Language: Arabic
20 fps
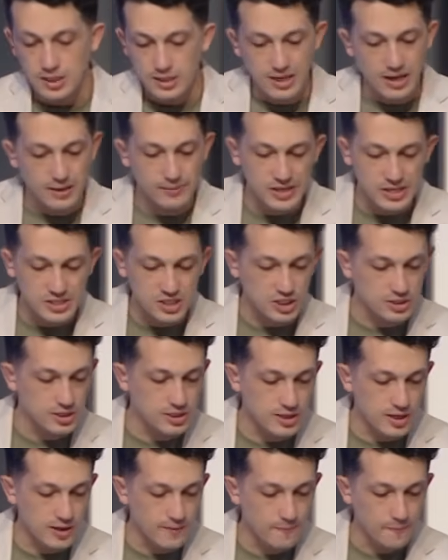للامانه
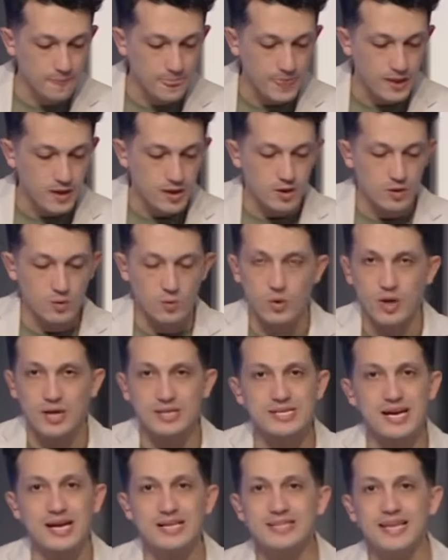الشديده
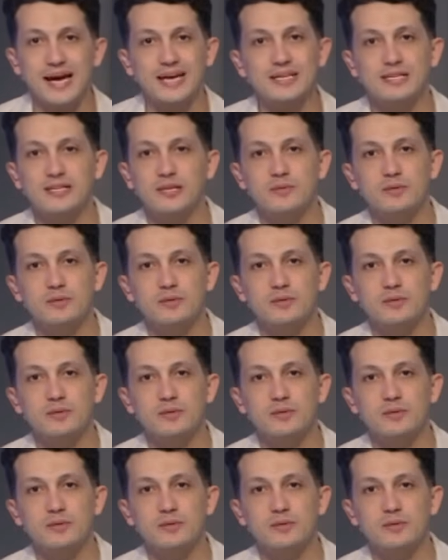وسالت عدد